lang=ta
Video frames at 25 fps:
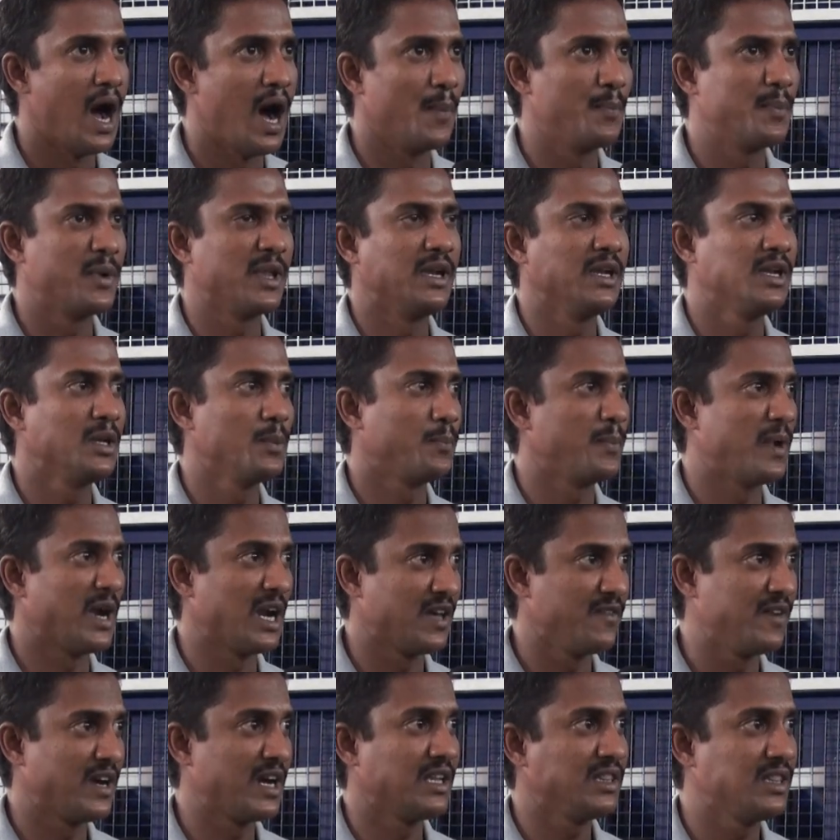அப்படின்ட்டு
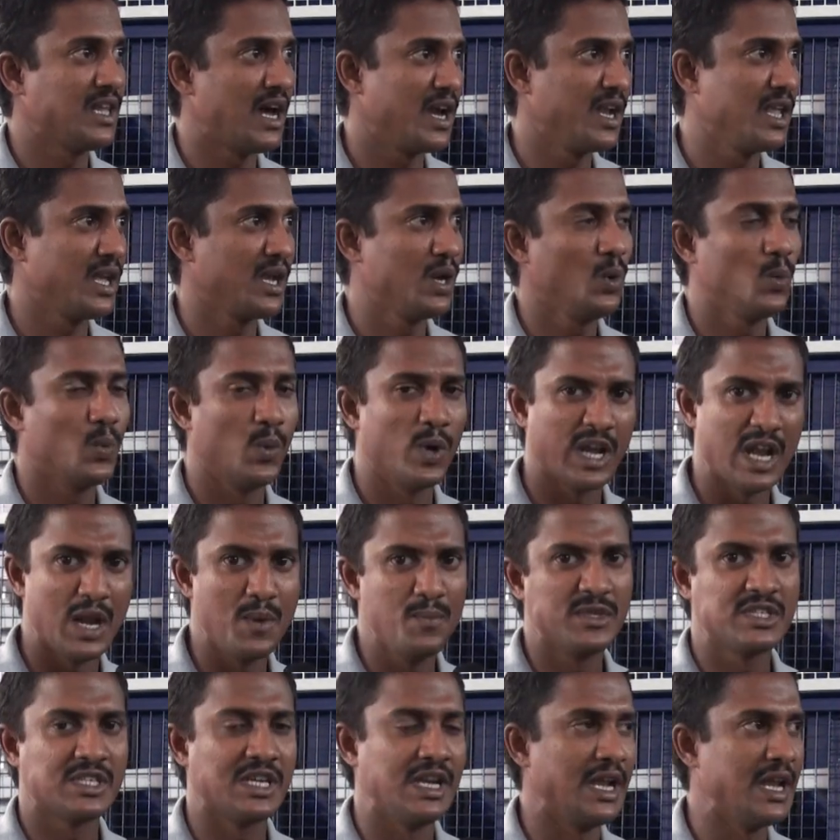பல வகை தானியங்கள் ஒரே
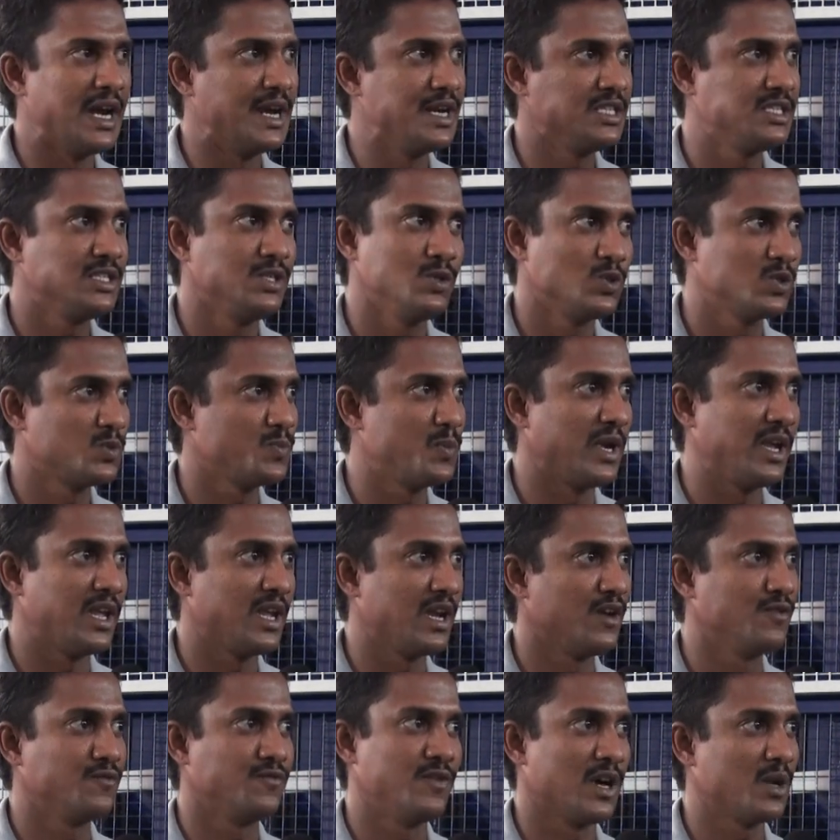மிஷின்லேயே அடித்து யூஸ்
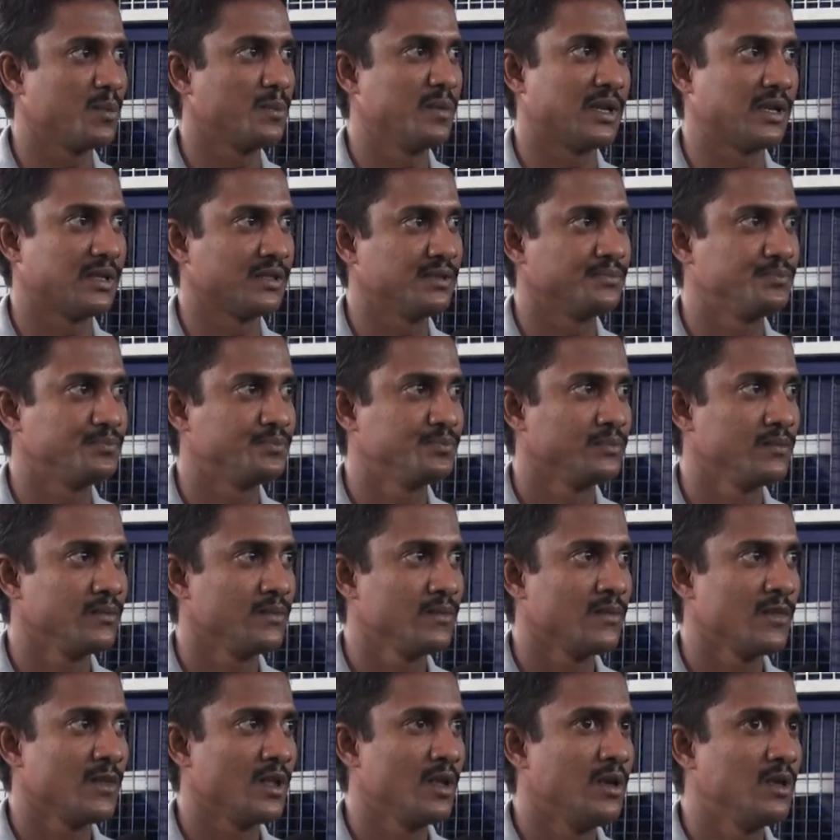பண்ணிக்கலாம் ஃபார்மர்
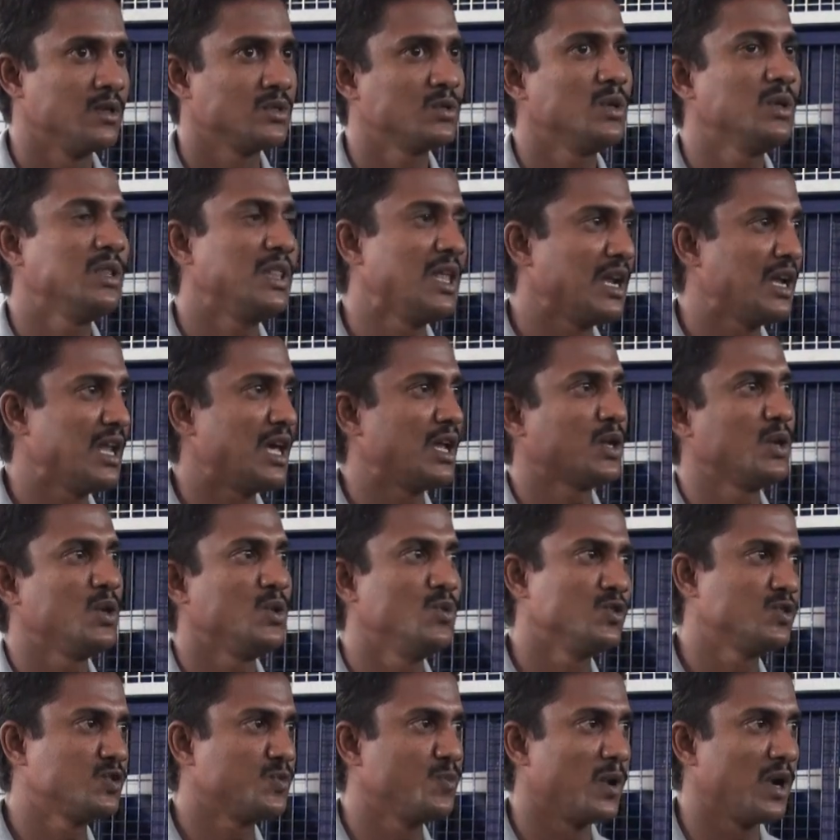ஸோ இது
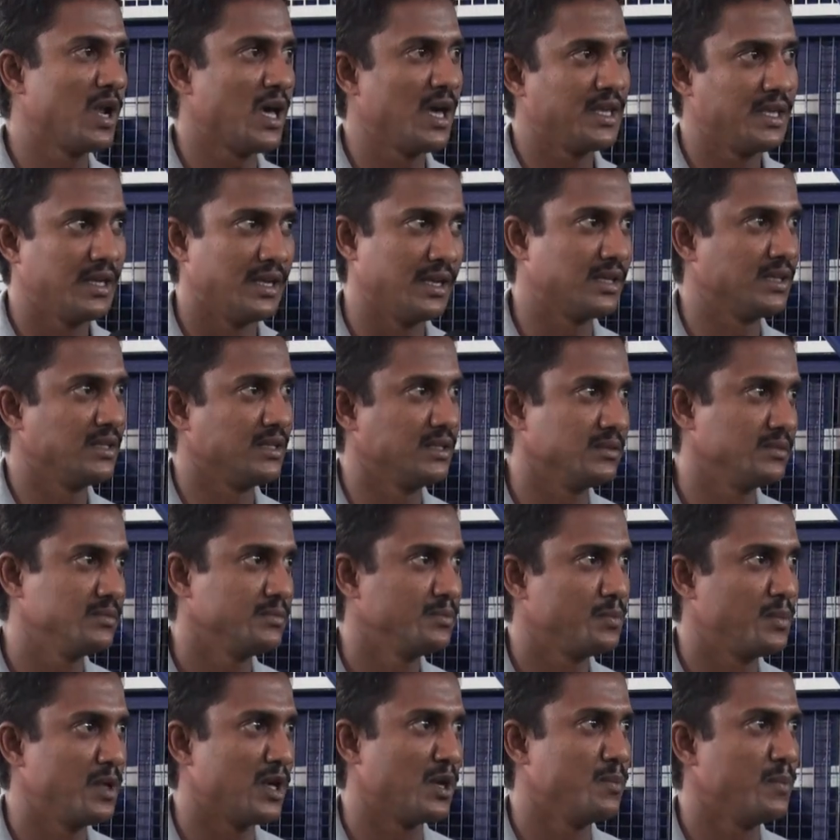எல்லாருக்கும் யூஸ்ஃபுல்லாக இருக்குது
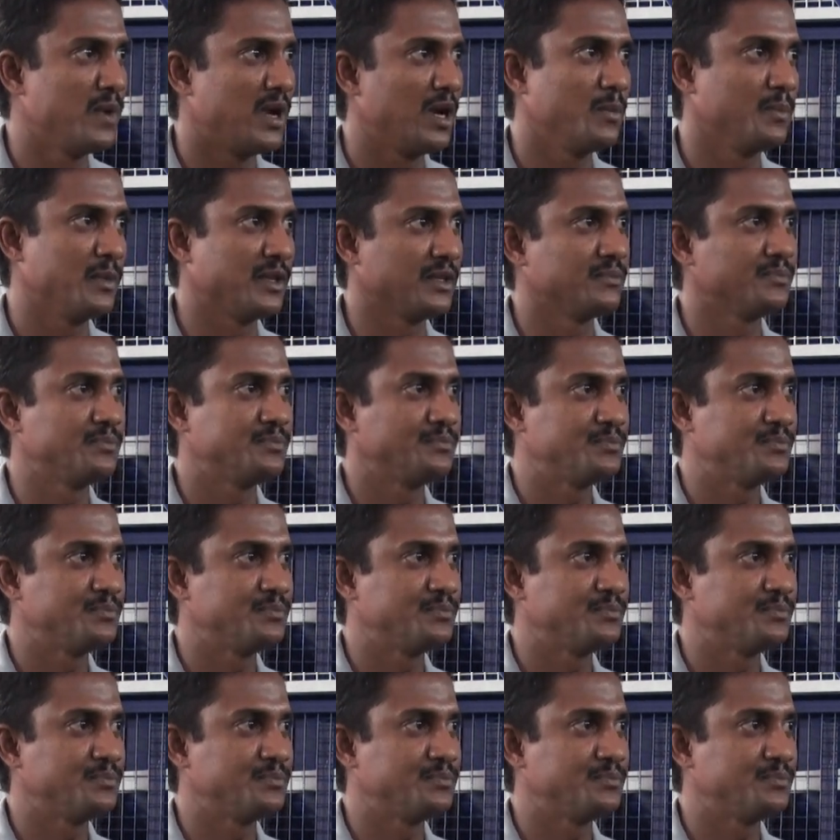பெரும்பாலுமே